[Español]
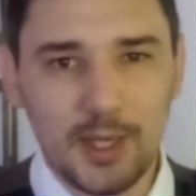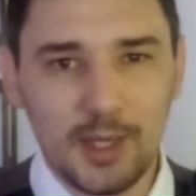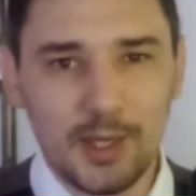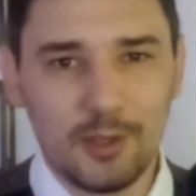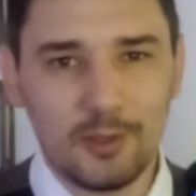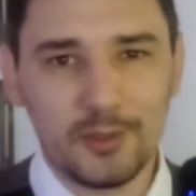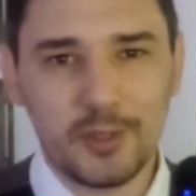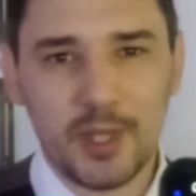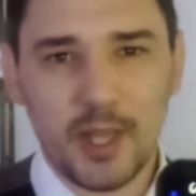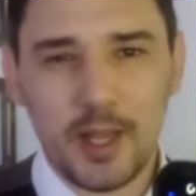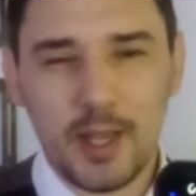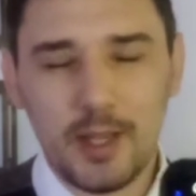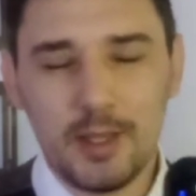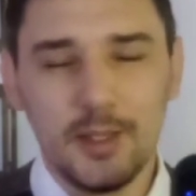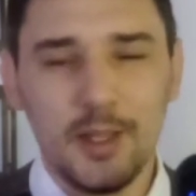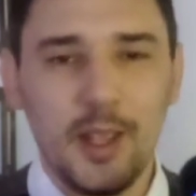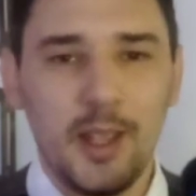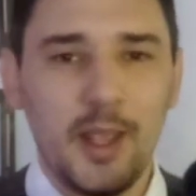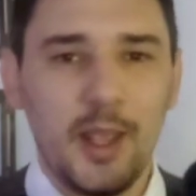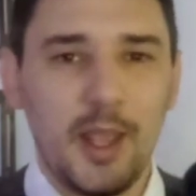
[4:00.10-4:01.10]
la
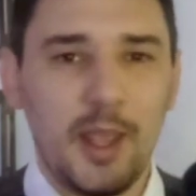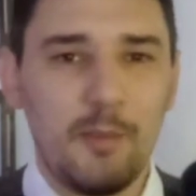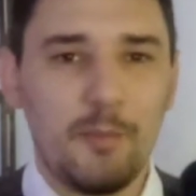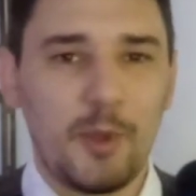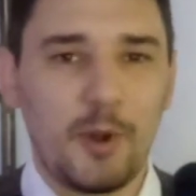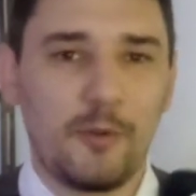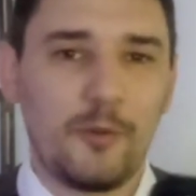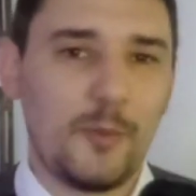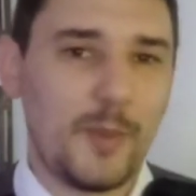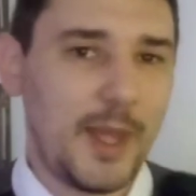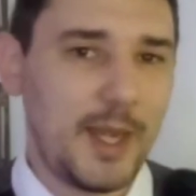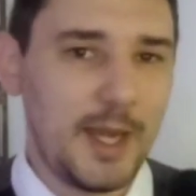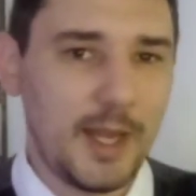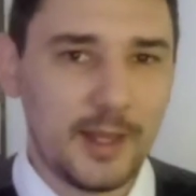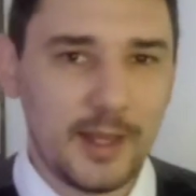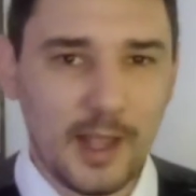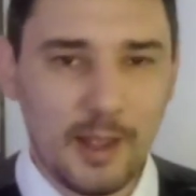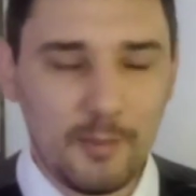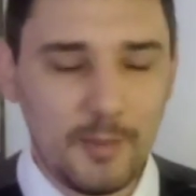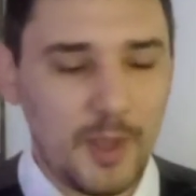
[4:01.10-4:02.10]
conseguís, en
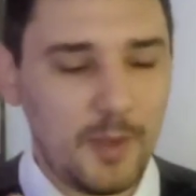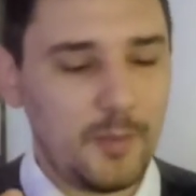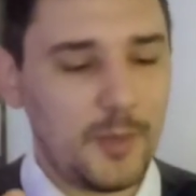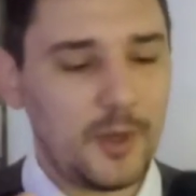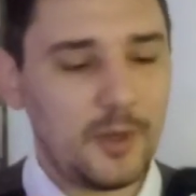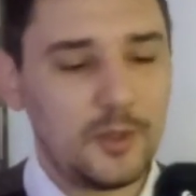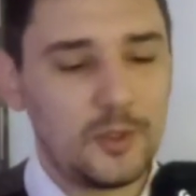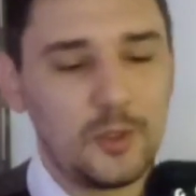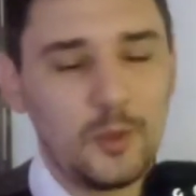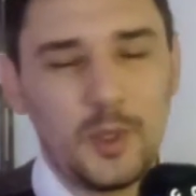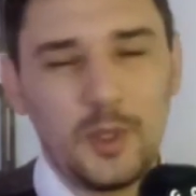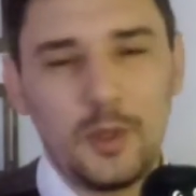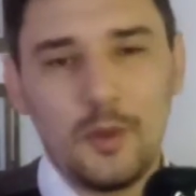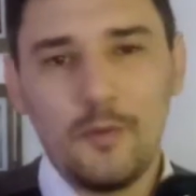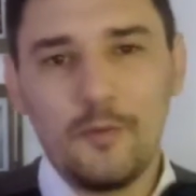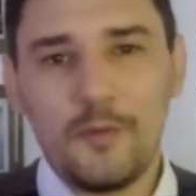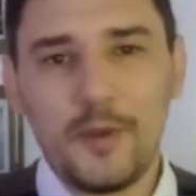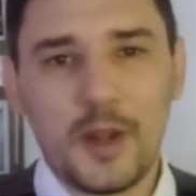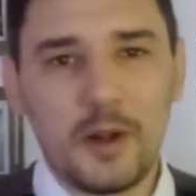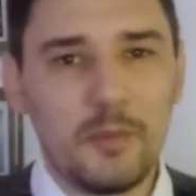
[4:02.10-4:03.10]
perfumerías también, pero sobre todo
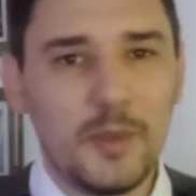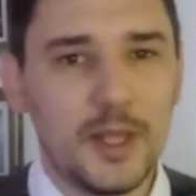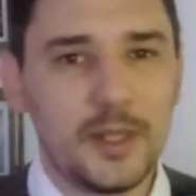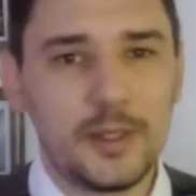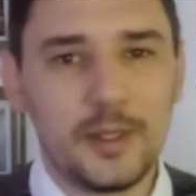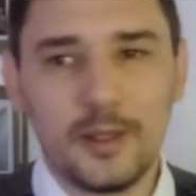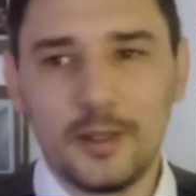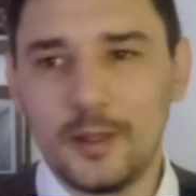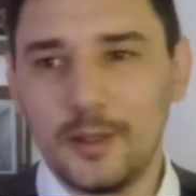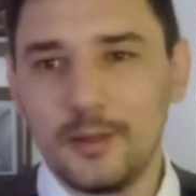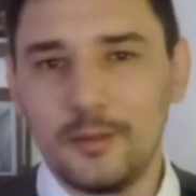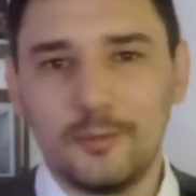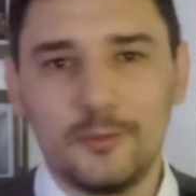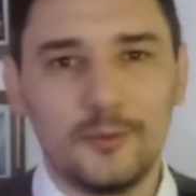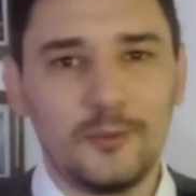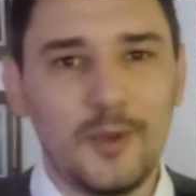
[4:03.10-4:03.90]
en farmacia,